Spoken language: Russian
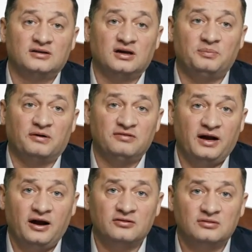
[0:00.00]

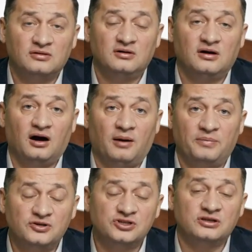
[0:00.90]
Добавляют
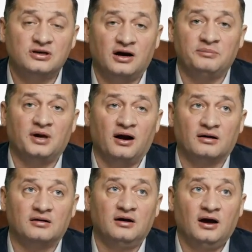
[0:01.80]
обычный
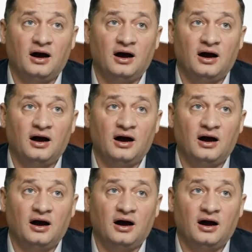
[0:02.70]
аммиак.